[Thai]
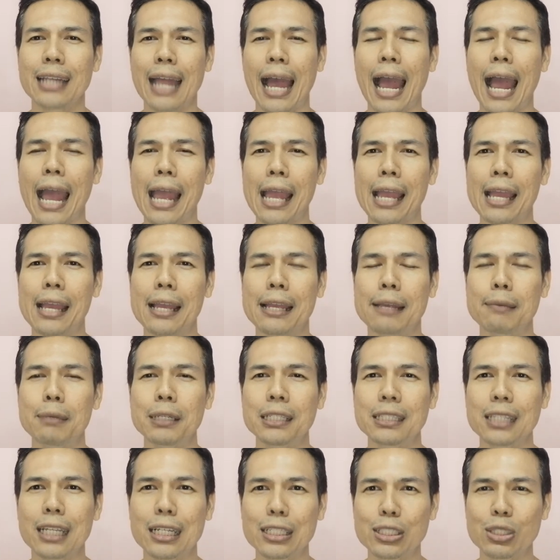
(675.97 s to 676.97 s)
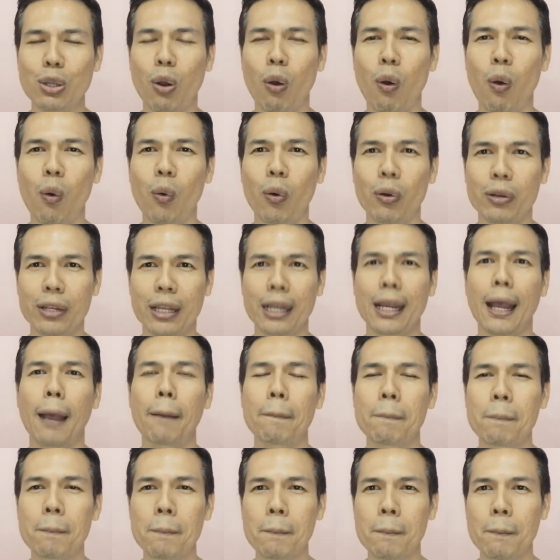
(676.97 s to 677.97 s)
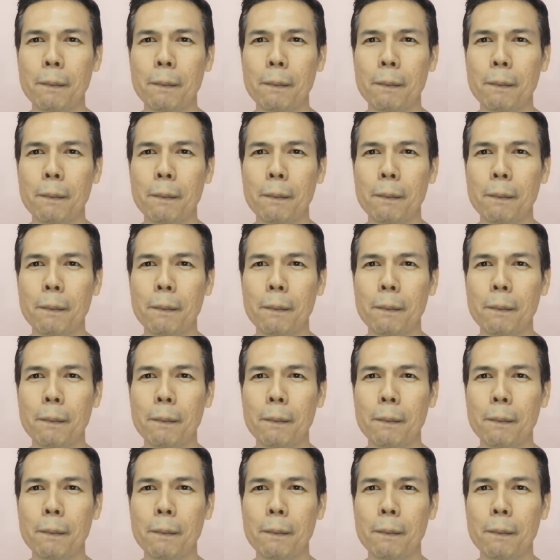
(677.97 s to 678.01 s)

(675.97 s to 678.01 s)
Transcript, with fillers: นายมิสเตอร์โจคนนี้ครับ